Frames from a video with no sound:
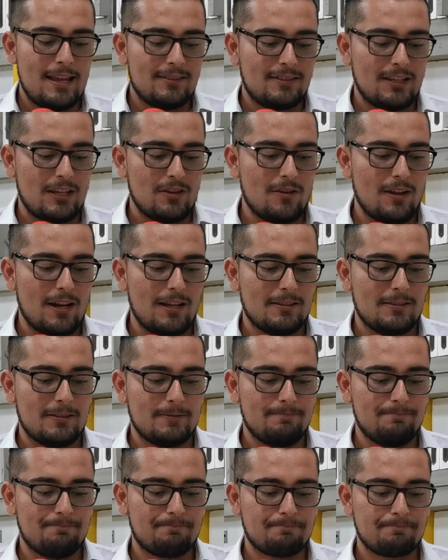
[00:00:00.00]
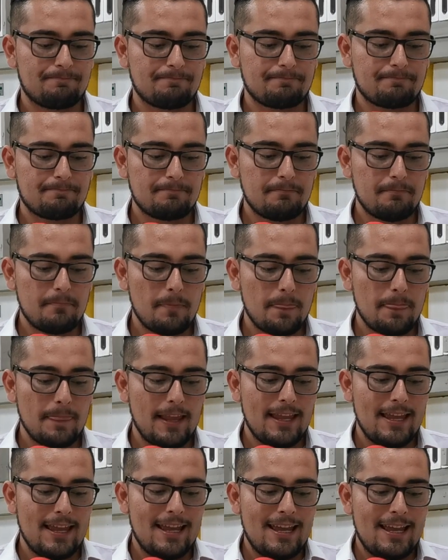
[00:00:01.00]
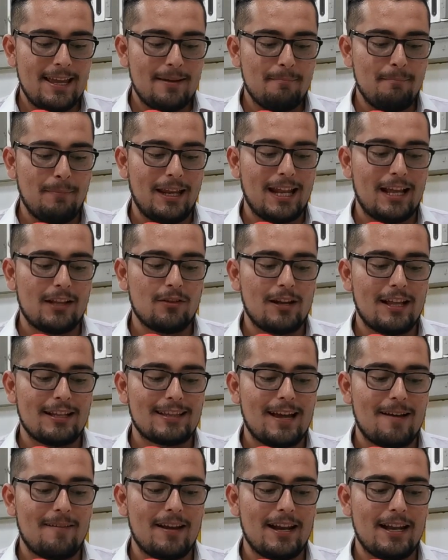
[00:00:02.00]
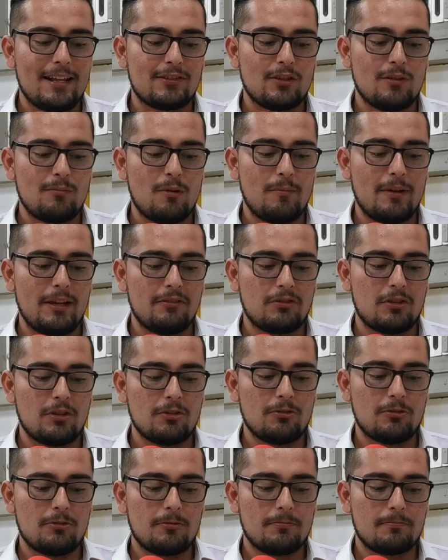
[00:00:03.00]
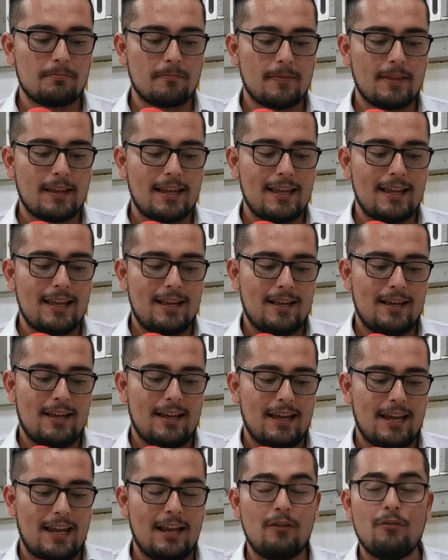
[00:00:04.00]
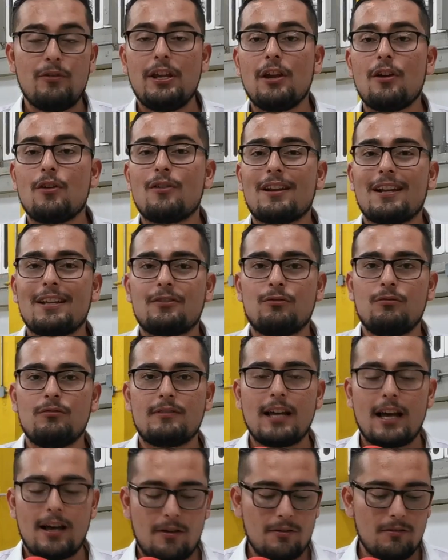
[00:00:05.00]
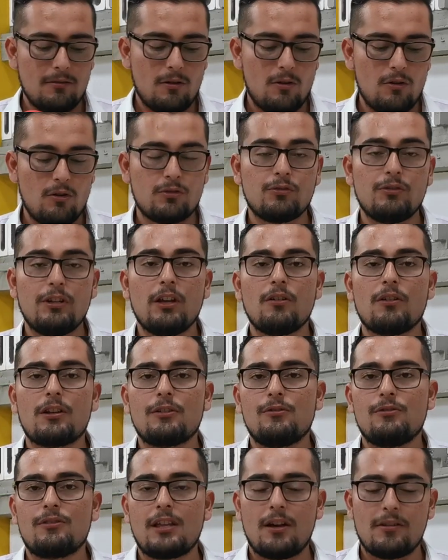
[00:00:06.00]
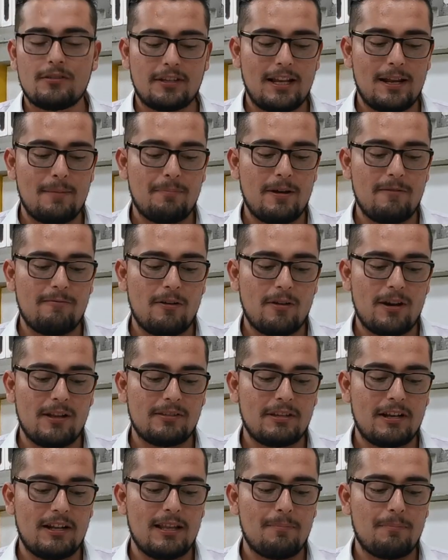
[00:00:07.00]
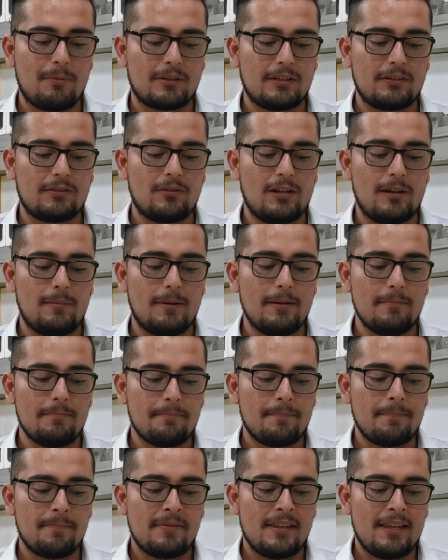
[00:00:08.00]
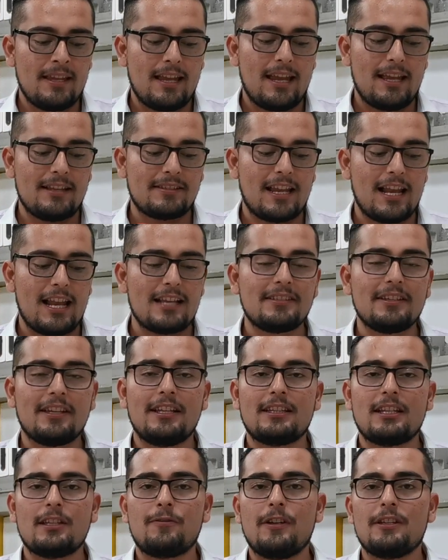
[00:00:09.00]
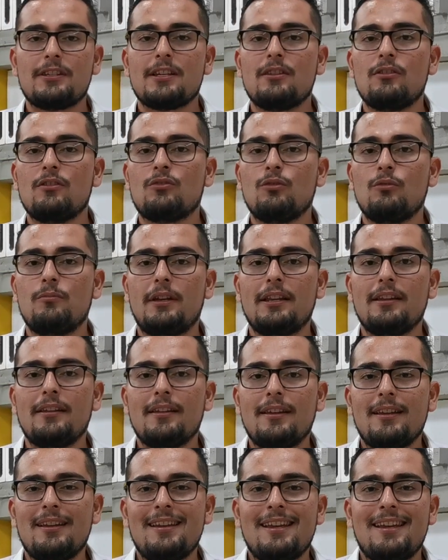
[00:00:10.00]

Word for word: Señores, mirando la tabla en estos momentos, el único resultado o los únicos resultados que le pueden favorecer al deporte Tolima es que las siguientes fechas no sumen